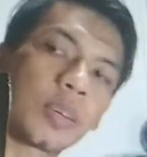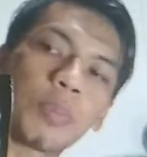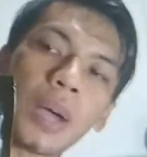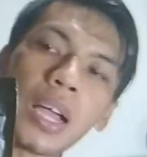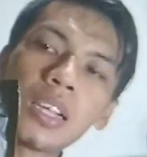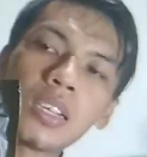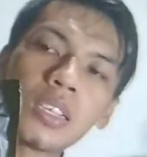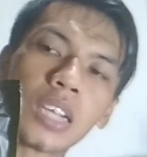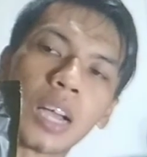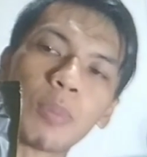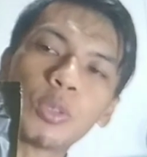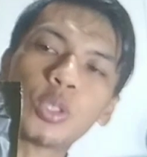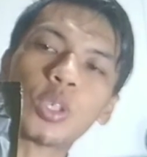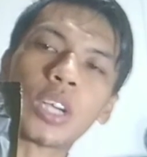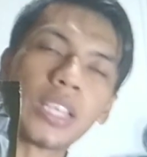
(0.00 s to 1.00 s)
bang,
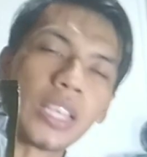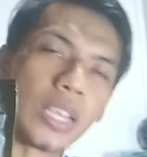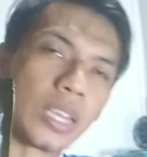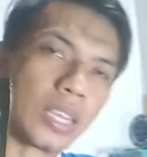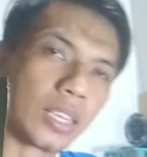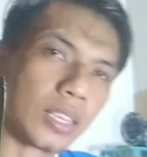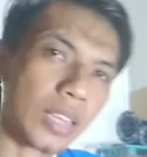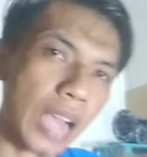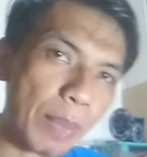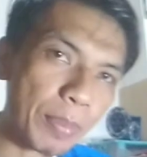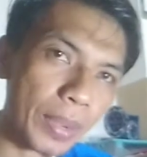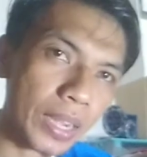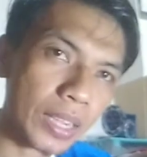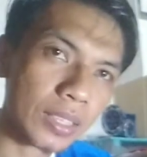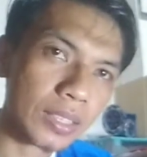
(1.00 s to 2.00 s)
kamu sukanya
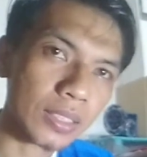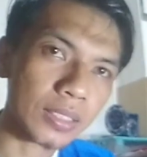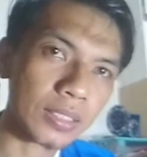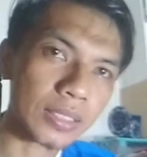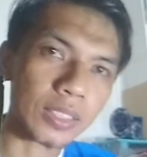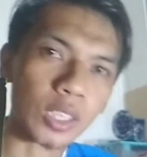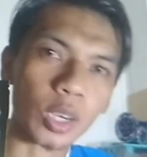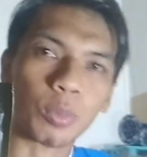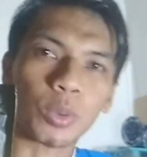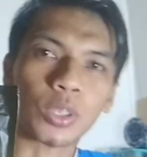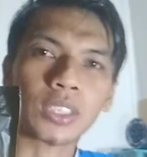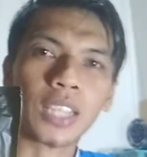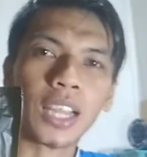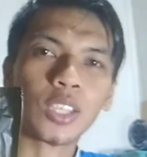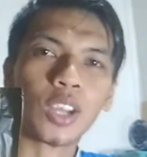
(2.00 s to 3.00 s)
apa,
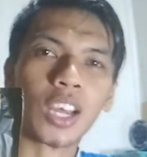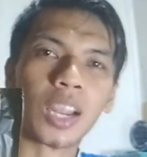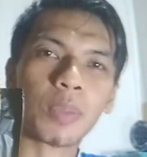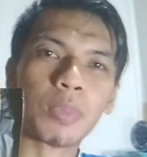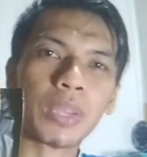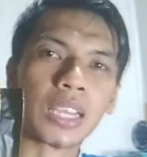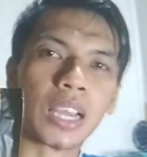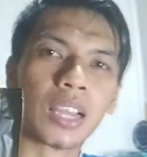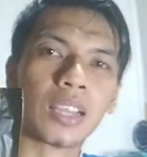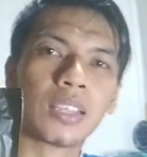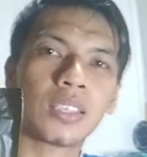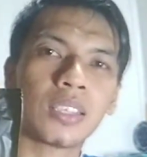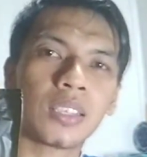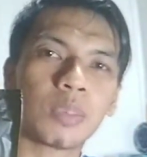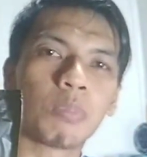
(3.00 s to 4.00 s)
robusta atau arabica?